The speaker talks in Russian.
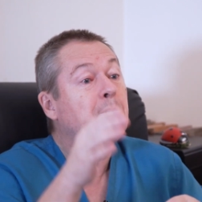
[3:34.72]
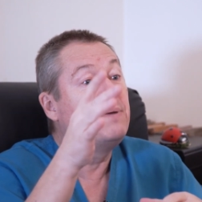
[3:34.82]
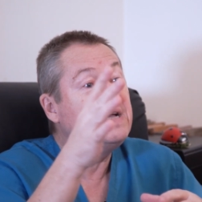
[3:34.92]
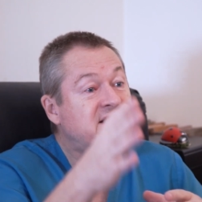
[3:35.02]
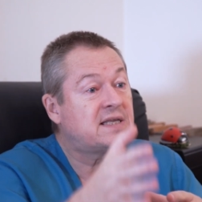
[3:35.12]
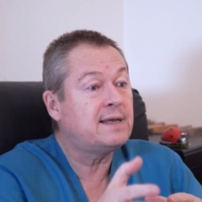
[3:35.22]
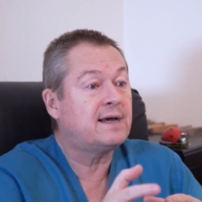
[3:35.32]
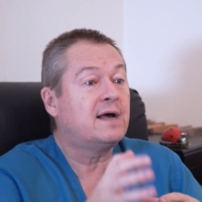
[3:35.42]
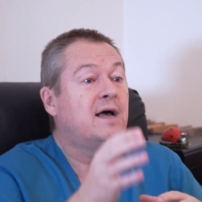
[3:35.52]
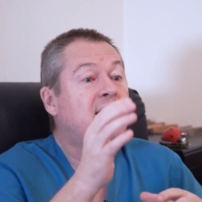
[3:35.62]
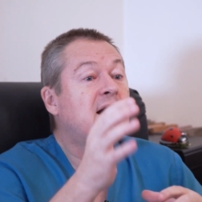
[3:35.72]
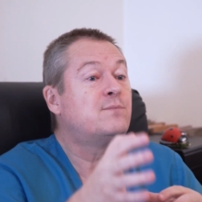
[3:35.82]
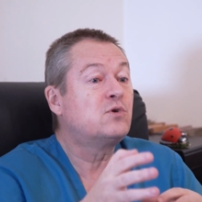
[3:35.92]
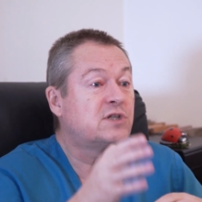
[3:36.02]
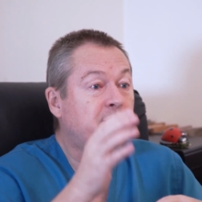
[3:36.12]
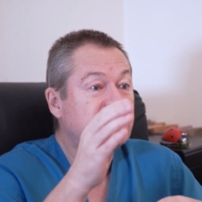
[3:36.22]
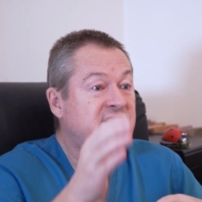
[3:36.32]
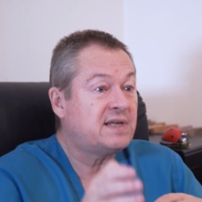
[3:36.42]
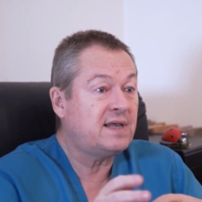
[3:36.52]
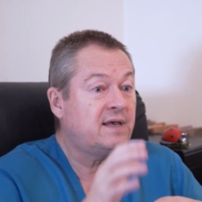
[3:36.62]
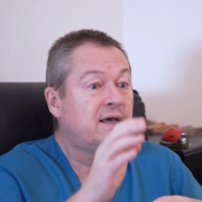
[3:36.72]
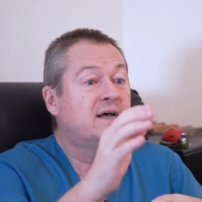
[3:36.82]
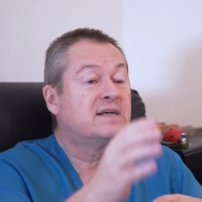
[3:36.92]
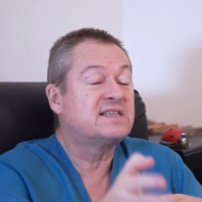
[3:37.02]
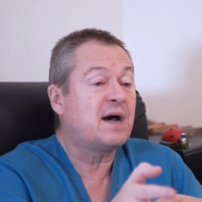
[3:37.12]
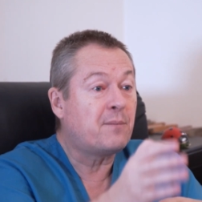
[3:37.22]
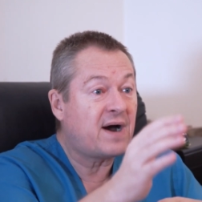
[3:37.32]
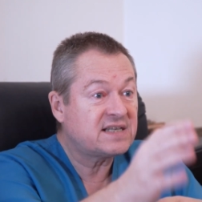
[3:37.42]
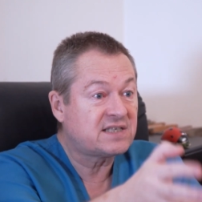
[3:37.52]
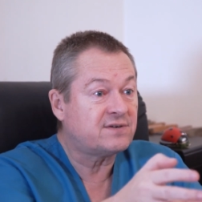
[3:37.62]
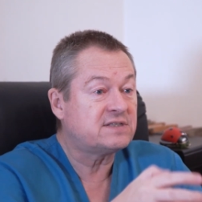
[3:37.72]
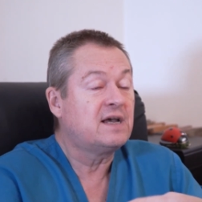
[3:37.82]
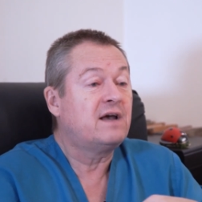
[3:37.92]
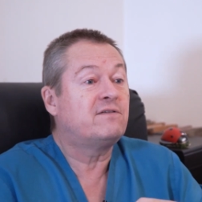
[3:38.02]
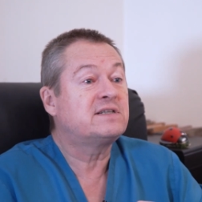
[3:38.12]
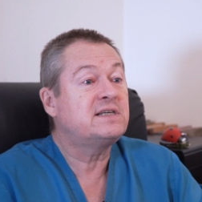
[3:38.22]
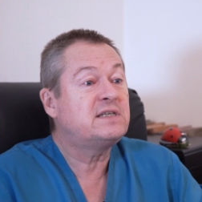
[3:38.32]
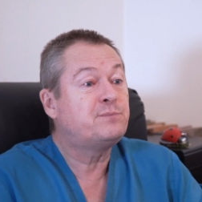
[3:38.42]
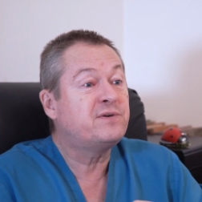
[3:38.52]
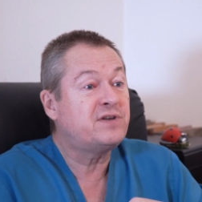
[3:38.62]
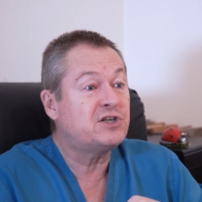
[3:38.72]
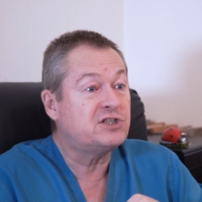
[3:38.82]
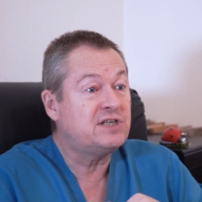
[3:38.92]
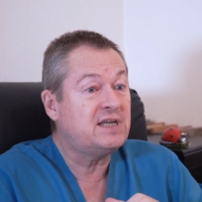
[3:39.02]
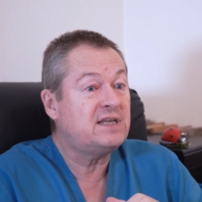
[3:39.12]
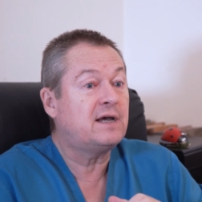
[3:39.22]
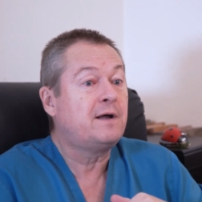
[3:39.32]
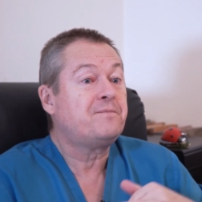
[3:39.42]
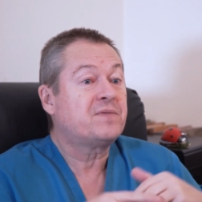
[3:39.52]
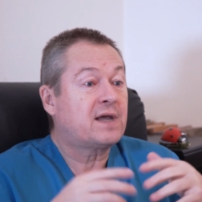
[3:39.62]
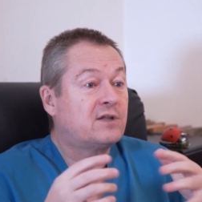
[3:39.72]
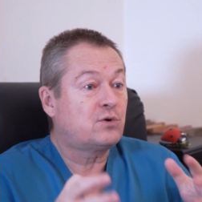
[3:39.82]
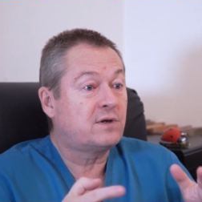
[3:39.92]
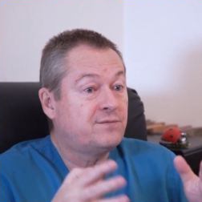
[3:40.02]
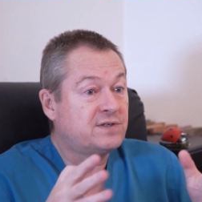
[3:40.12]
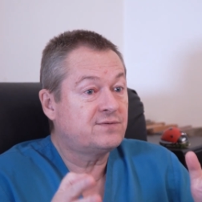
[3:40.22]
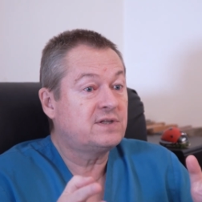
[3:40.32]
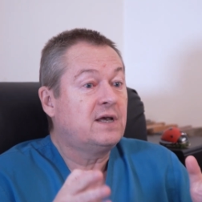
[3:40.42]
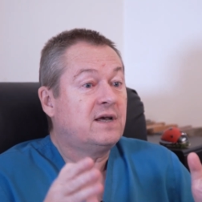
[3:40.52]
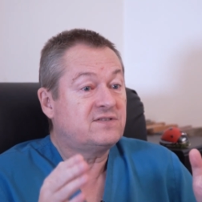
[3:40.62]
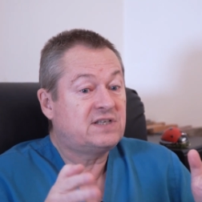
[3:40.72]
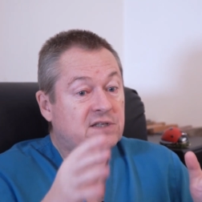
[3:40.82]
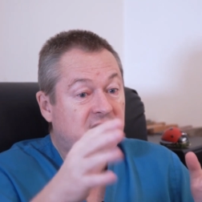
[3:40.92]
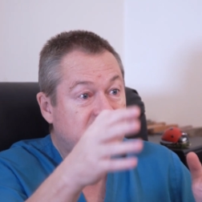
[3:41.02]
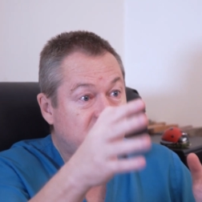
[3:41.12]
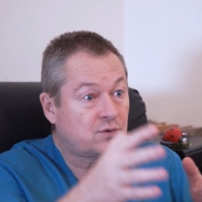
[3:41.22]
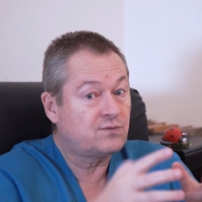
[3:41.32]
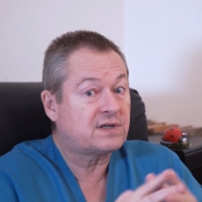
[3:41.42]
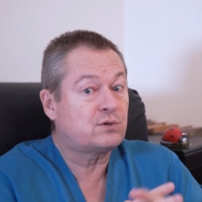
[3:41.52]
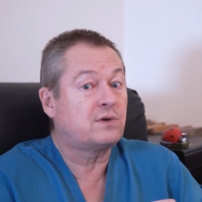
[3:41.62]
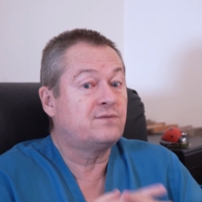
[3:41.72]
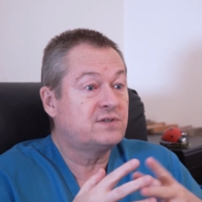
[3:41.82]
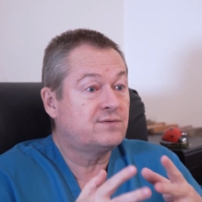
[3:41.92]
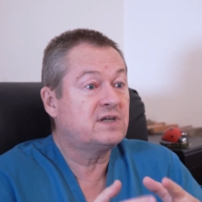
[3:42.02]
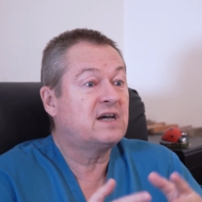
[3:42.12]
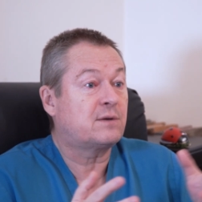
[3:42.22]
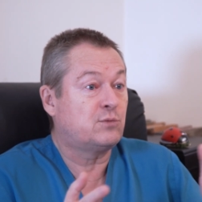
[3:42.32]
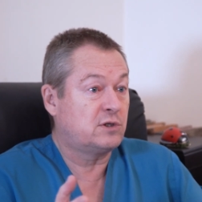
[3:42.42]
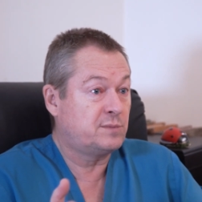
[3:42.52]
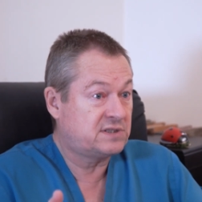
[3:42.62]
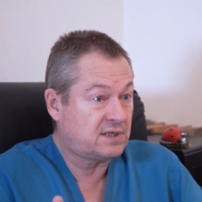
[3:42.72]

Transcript: быстренько, как можно быстрее замазывать вот эти повреждения которые вызваны, в стенках сосудов, которые вызваны гормонами